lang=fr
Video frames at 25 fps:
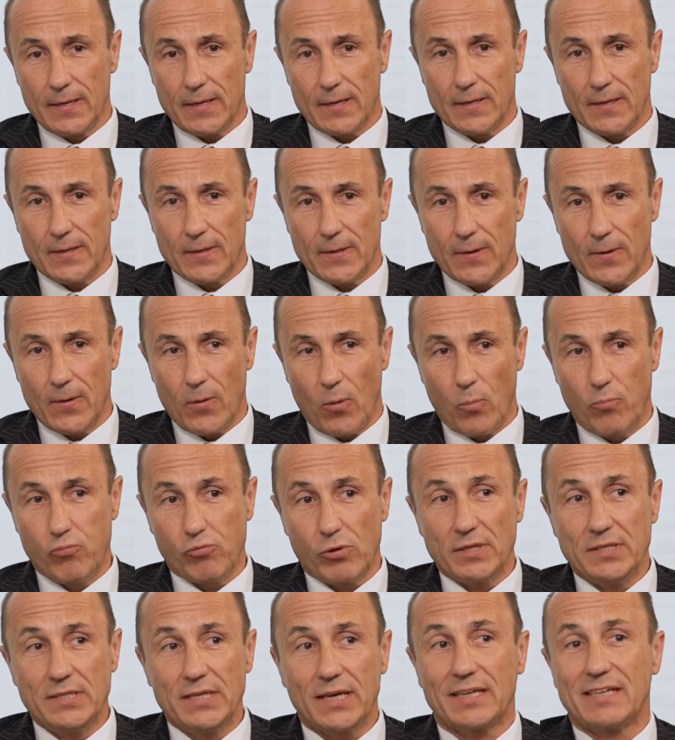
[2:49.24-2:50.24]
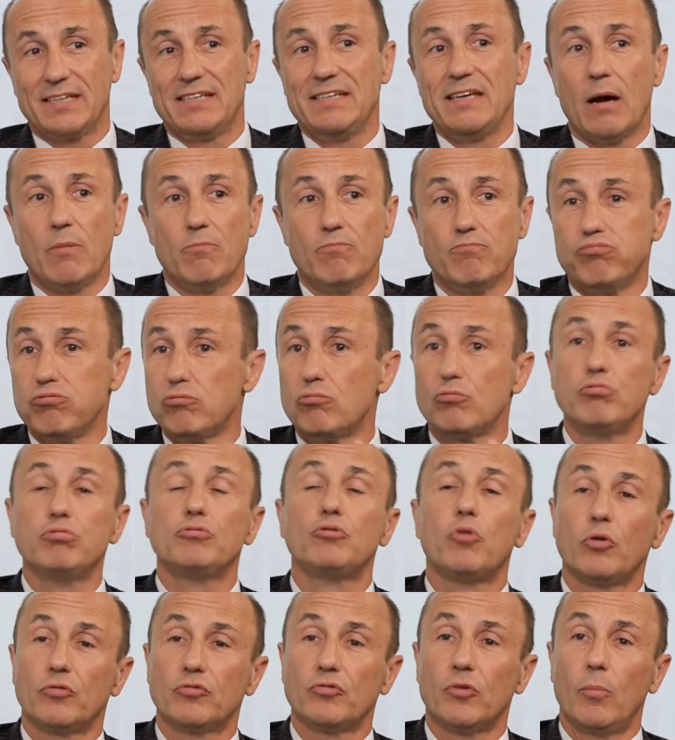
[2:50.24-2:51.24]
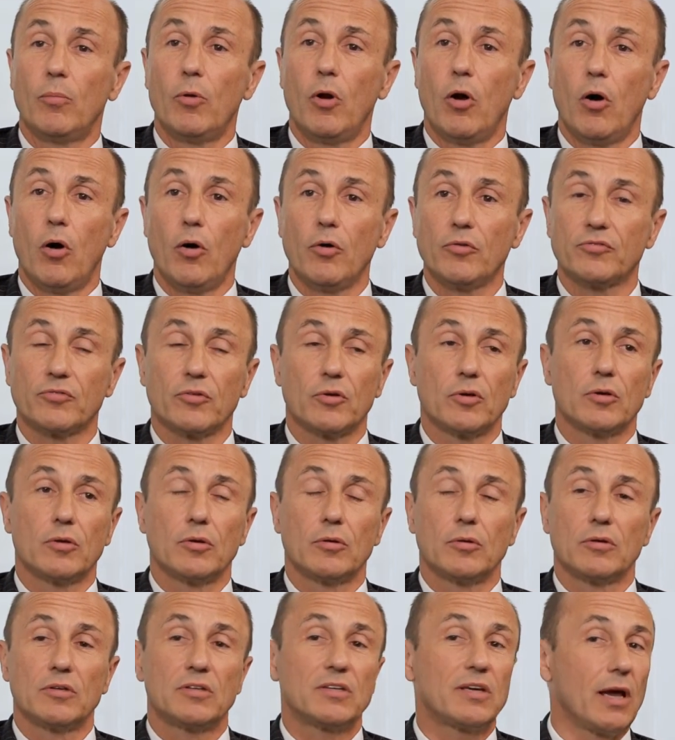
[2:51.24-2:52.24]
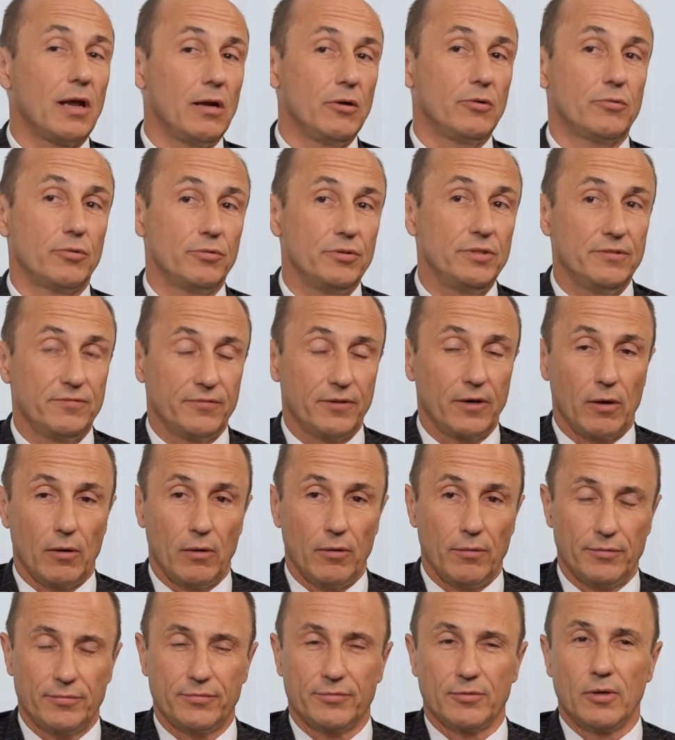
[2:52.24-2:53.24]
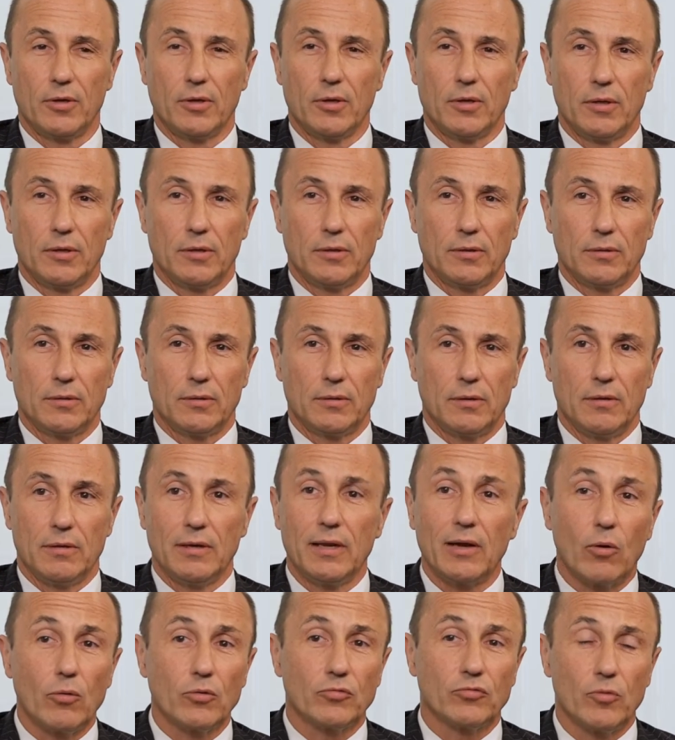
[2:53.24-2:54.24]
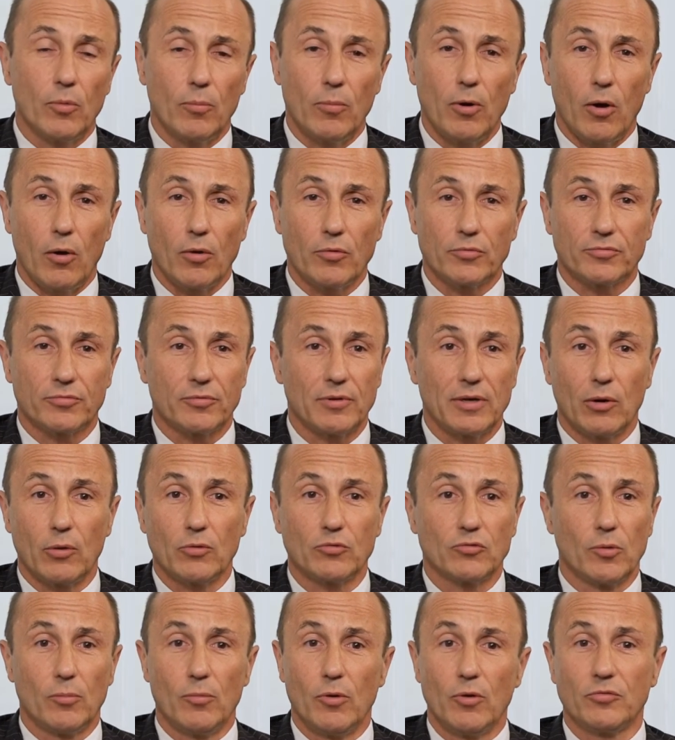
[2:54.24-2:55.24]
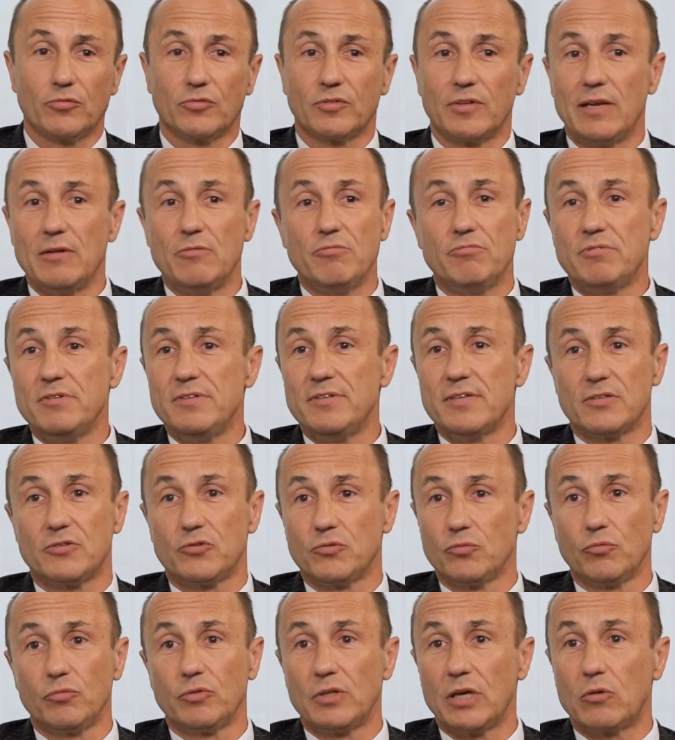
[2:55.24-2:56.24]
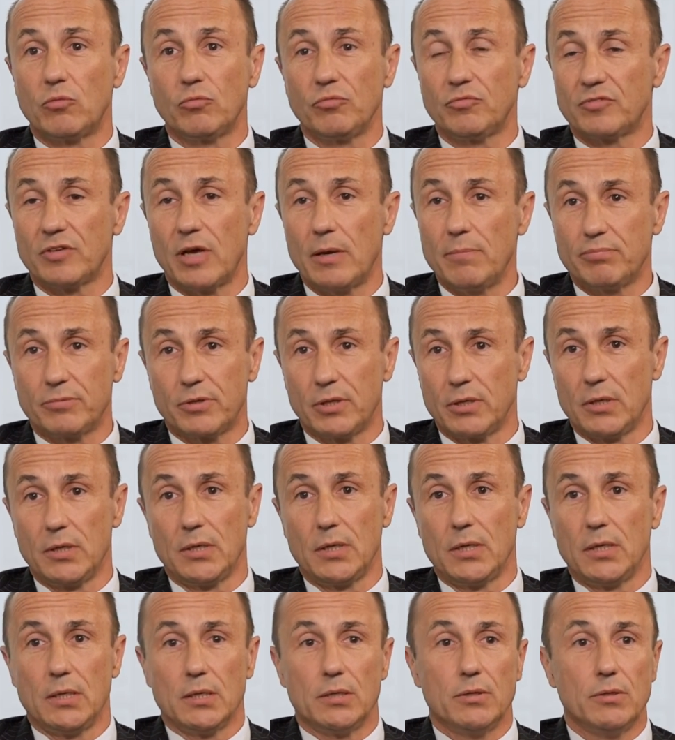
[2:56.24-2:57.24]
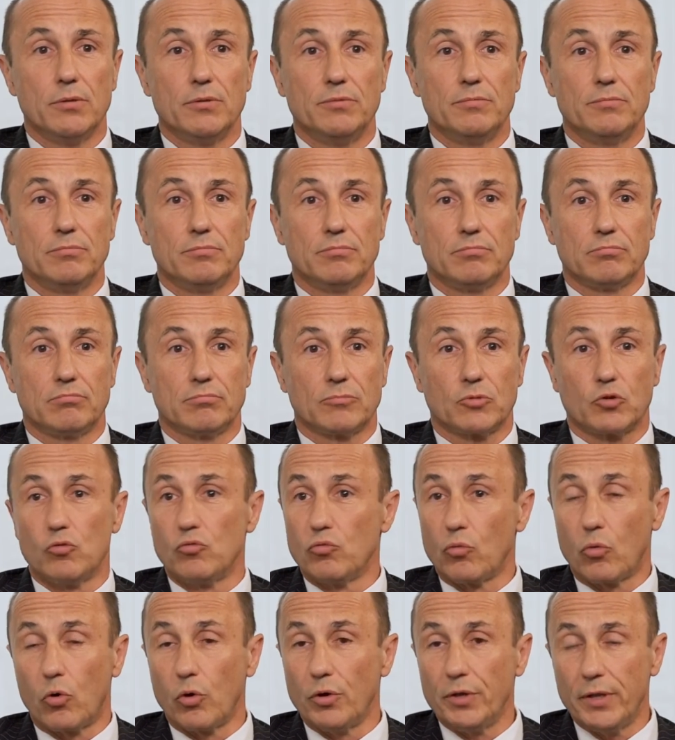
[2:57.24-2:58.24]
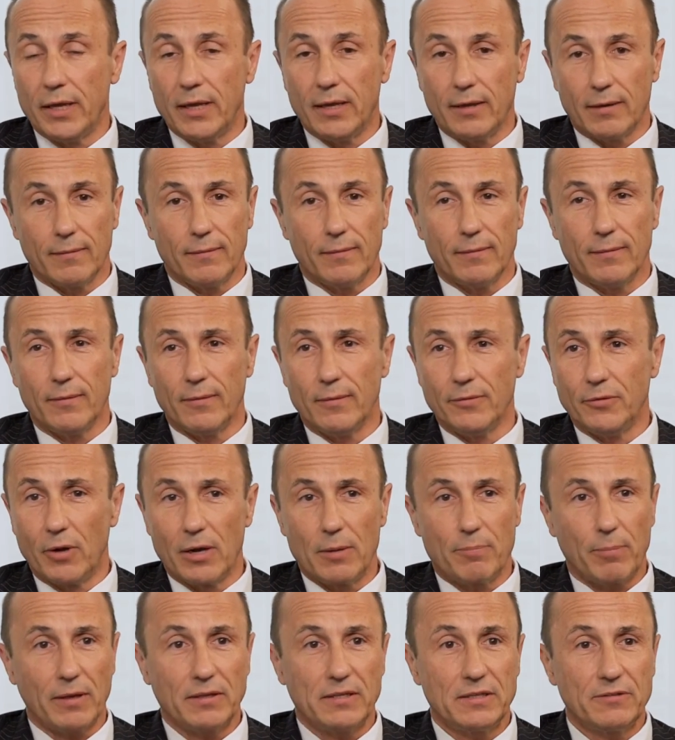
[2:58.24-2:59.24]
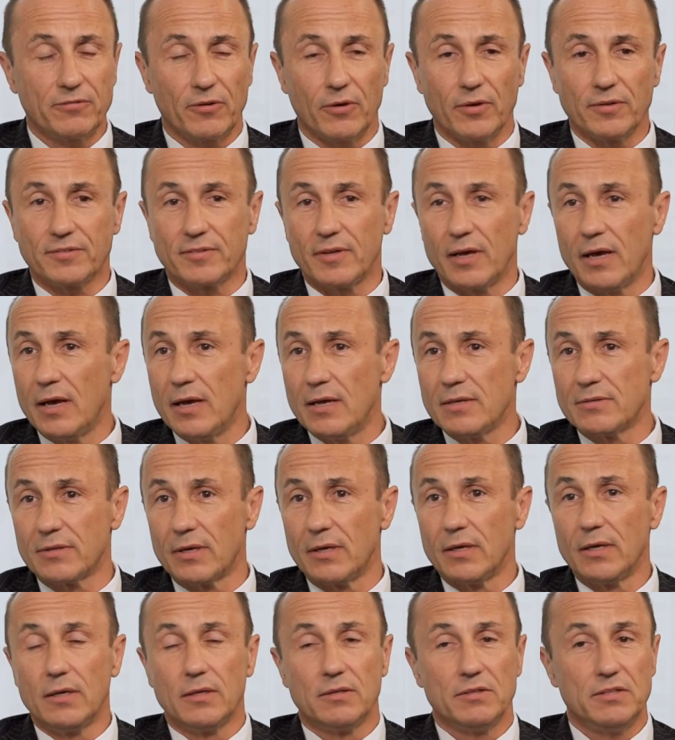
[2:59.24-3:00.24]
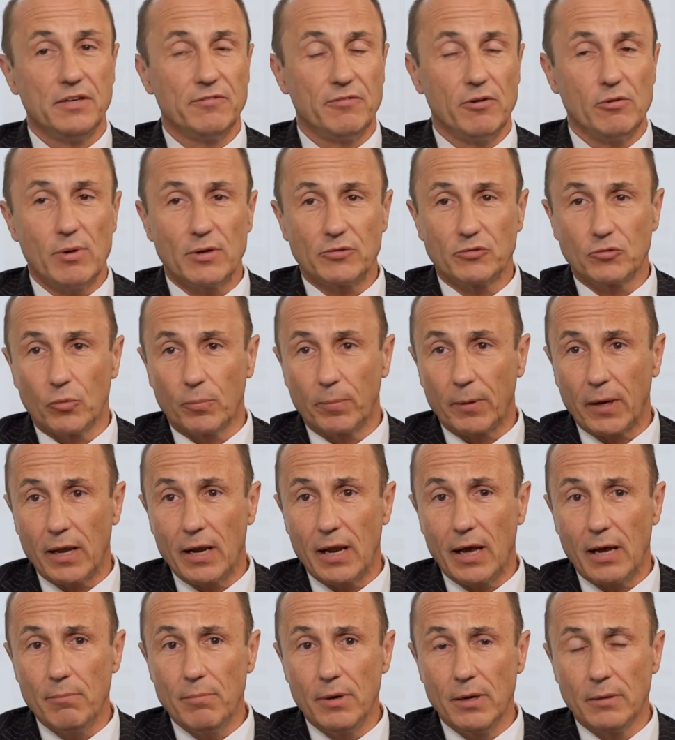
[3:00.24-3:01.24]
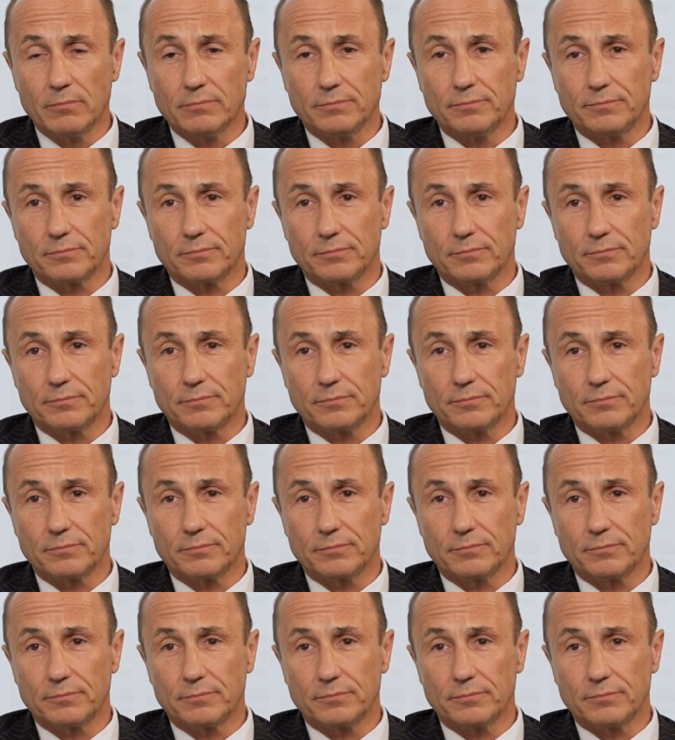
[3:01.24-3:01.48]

euh, on pourrait dire qu'il y a beaucoup de ressemblances, quelques différences. Les ressemblances. Les ressemblances, c'est l'utilisation des concepts euh, que l'on connaît euh, dans la pratique française, d'évaluation préalable,